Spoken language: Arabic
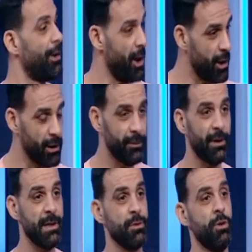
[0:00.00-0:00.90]
ارهقك في
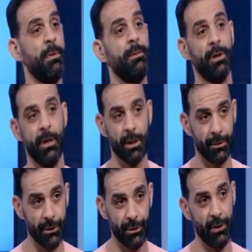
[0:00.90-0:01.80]
كاس امم ارهقك
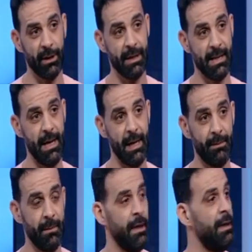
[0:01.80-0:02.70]
في تصفيات كاس
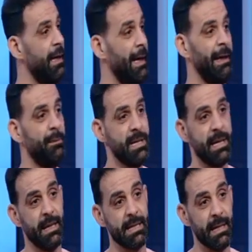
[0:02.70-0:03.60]
عالم حلم
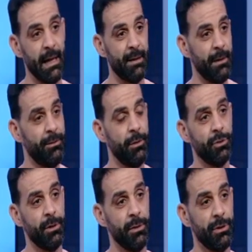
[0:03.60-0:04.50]
زي كاس العالم
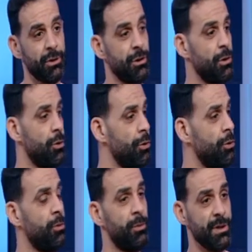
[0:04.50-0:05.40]
2018
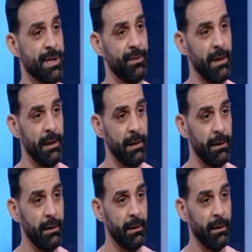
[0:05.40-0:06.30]
الكونغو برازافيل
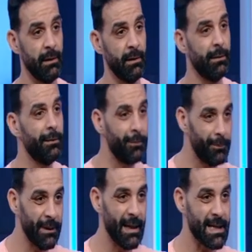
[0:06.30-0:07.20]

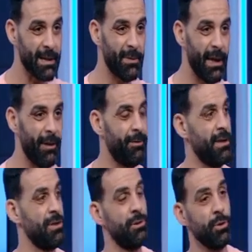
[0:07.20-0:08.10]
بنكسب بالعافيه
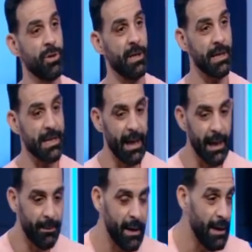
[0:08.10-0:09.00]
عشان توصل كاس
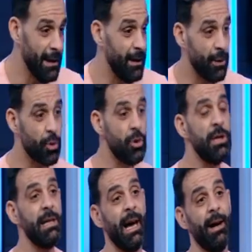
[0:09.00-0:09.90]
عالم لان كل
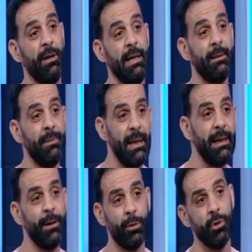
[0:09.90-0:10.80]
اللي حواليك
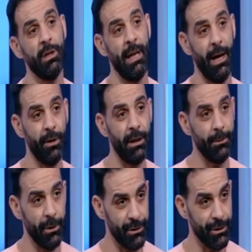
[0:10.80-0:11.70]
بيجري وكل اللي حواليك
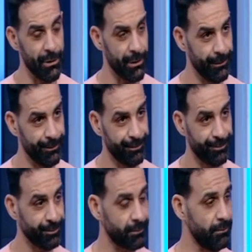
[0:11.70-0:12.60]
بيطير
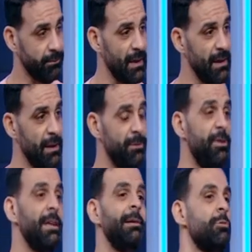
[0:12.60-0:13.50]
طب
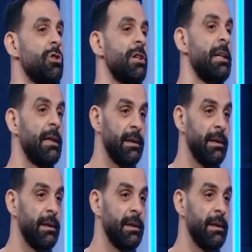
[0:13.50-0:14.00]
فين المشكله